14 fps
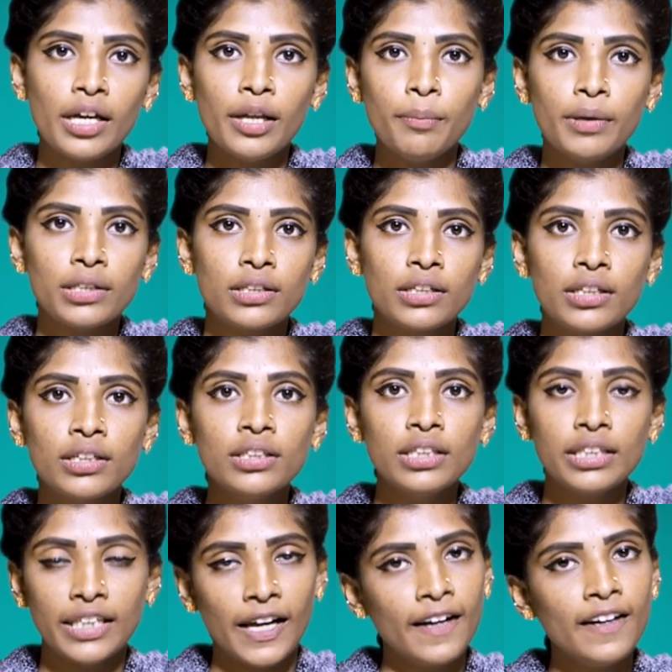ஏற்படுத்தியிருக்கு
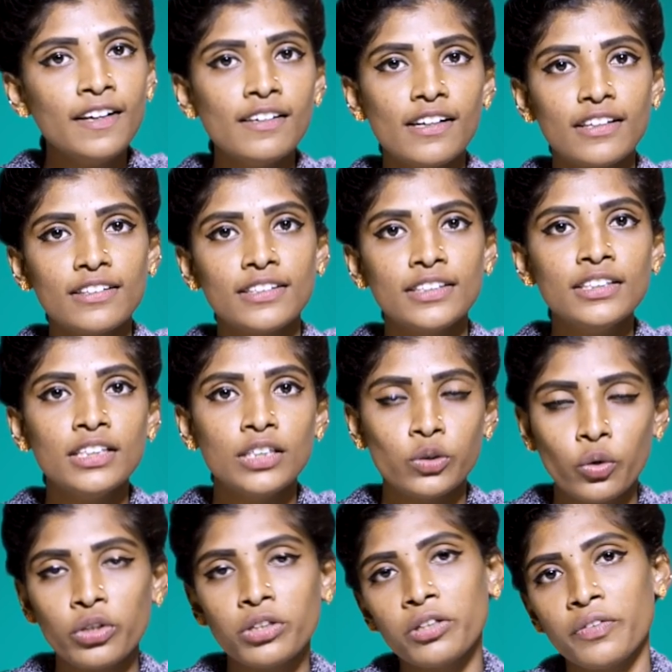இது எங்க நடந்தது இது
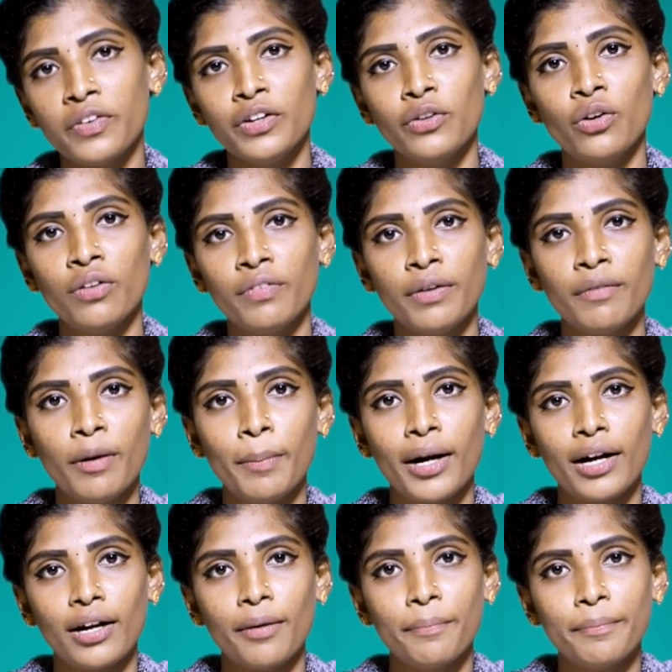குறித்து இந்த வீடியோவில் விரிவாக
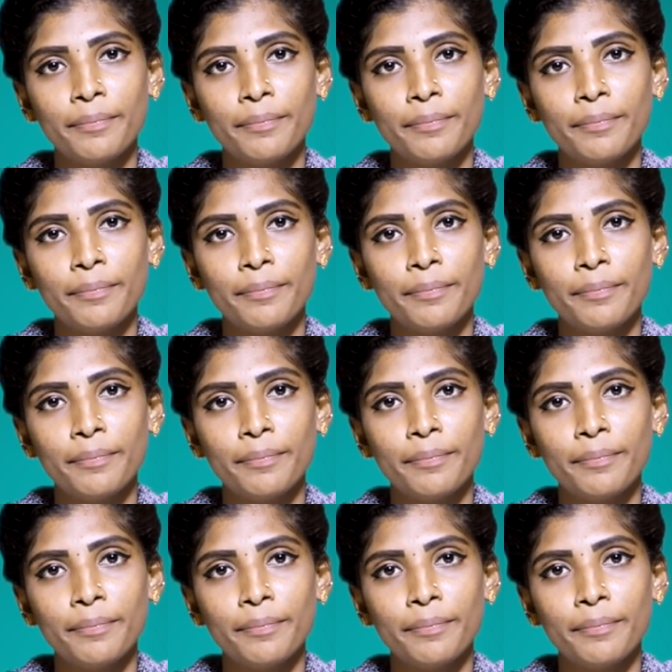பார்க்கலாம்